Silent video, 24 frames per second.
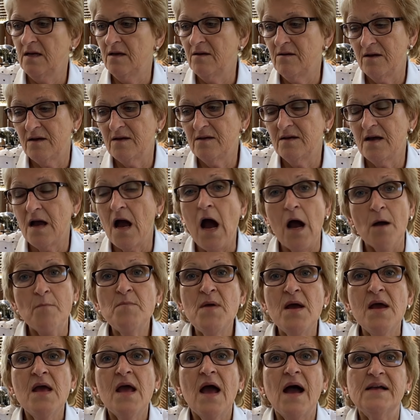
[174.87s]
äh, äh,
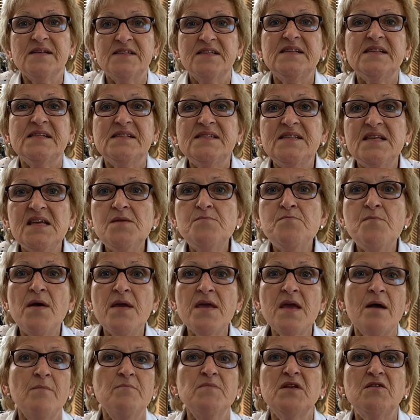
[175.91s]
haben, also das sieht
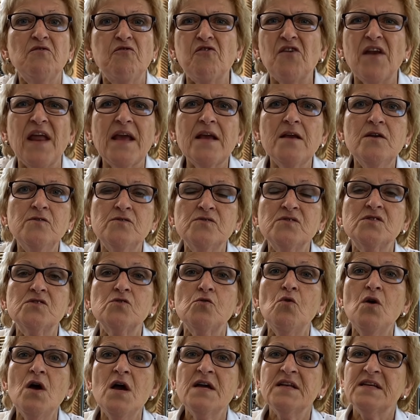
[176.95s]
man ja mit Flecken und
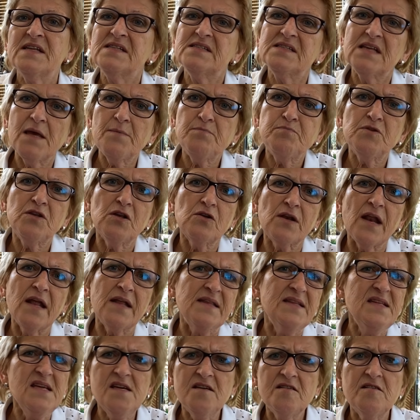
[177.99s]
so, das gibt er
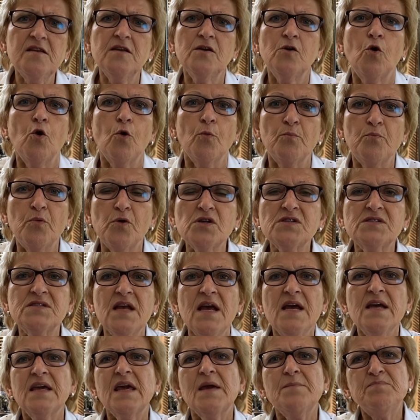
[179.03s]
dann nicht in Kompost,
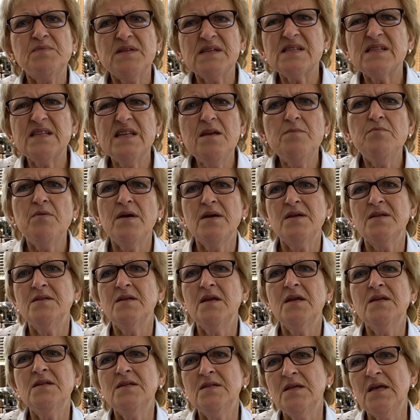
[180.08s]
gibt es lieber in,
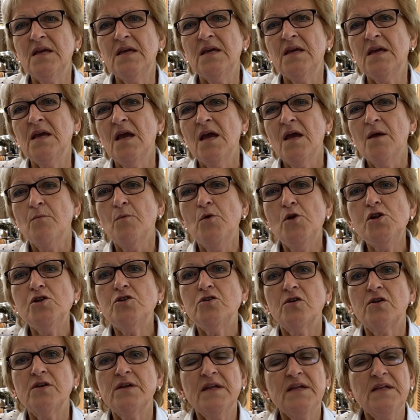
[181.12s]
in die
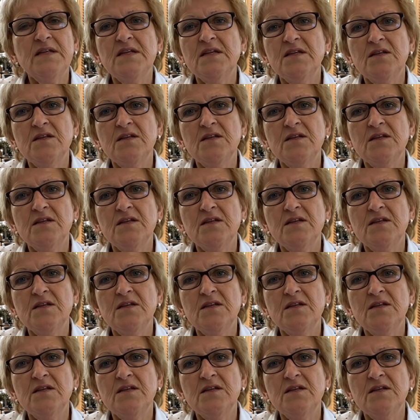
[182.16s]
Mülltonne,